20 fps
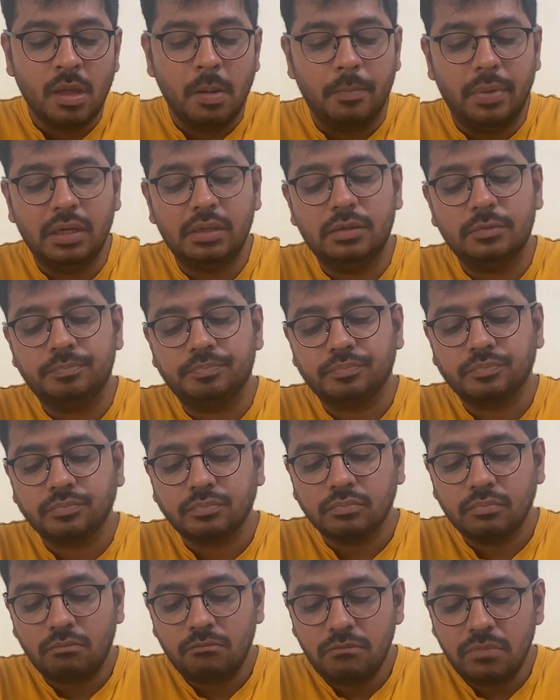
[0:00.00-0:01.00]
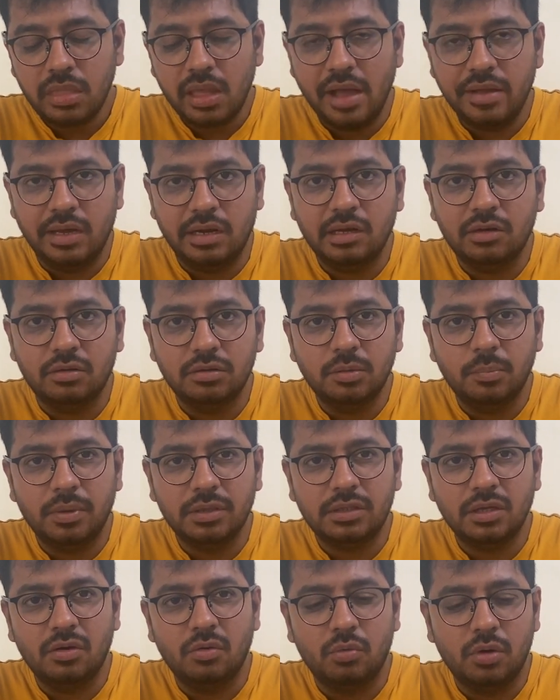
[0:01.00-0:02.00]
பட் எனக்கு வந்து
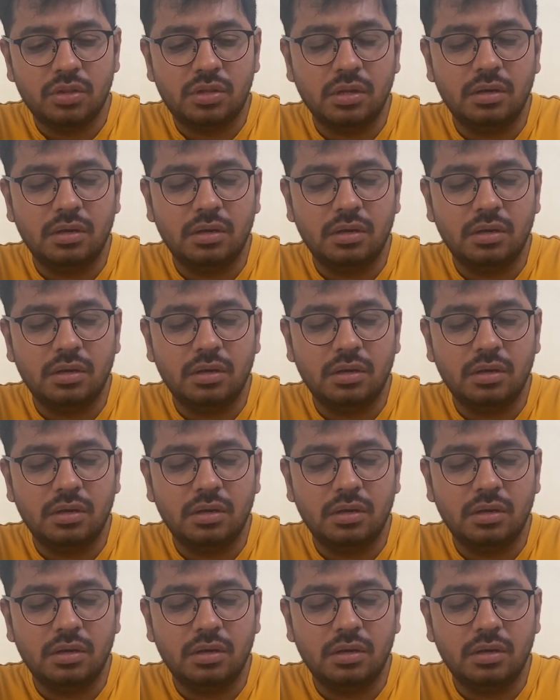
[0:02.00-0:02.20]
பார்த்திங்கன்னா ஒரு